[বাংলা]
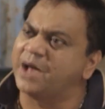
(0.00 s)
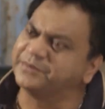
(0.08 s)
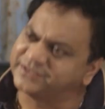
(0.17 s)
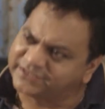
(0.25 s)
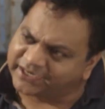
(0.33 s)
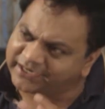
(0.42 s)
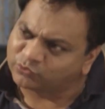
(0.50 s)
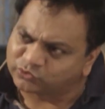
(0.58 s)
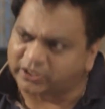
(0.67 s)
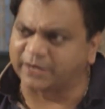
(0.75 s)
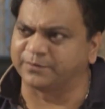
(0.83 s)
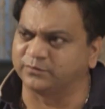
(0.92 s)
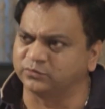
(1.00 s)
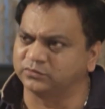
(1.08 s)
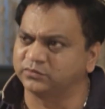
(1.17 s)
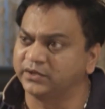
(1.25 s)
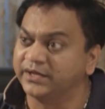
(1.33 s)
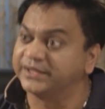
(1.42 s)
আমি জেরি কোথায় পাবো
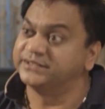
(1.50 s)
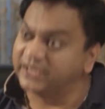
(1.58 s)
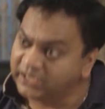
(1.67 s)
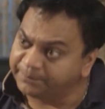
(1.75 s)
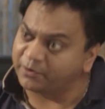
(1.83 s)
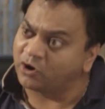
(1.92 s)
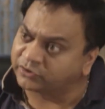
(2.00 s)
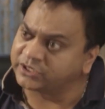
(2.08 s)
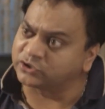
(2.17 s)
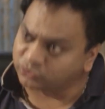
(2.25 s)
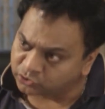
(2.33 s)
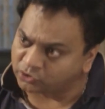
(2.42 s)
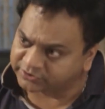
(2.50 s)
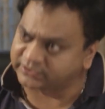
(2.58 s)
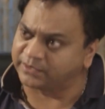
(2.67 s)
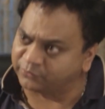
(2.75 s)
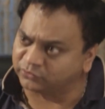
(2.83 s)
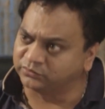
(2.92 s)
জেরি পাওয়া কি এত
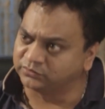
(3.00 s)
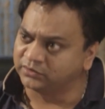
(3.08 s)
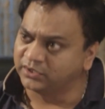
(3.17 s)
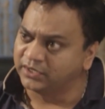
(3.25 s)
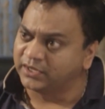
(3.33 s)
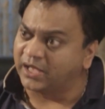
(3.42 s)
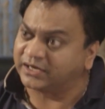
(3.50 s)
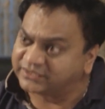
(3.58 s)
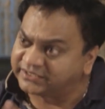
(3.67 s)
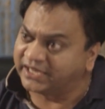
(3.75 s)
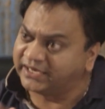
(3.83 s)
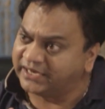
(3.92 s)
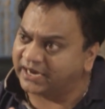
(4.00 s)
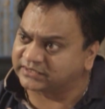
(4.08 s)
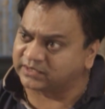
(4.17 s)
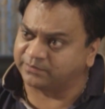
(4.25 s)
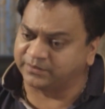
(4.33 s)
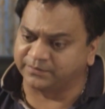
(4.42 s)
সস্তা বলো আর জেরি
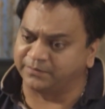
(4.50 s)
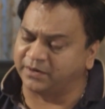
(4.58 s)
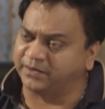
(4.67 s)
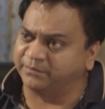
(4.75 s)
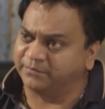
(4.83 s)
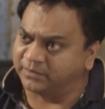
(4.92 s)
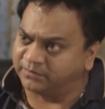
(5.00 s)
একটা মানে